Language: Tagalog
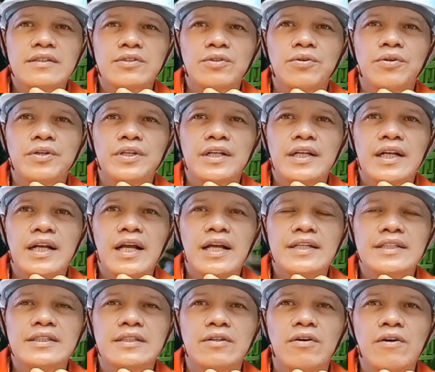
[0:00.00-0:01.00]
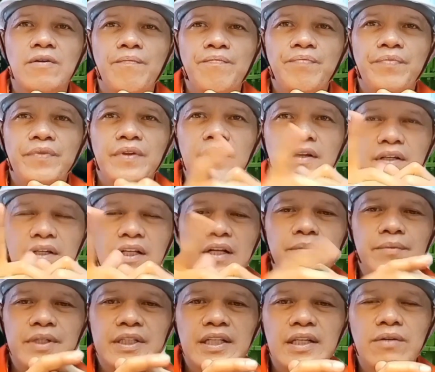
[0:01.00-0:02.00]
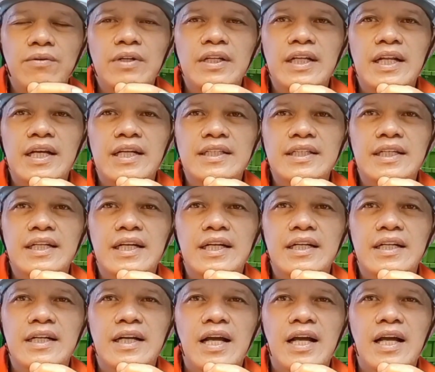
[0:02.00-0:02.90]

so ayan na guys no ginamitan uli natin ng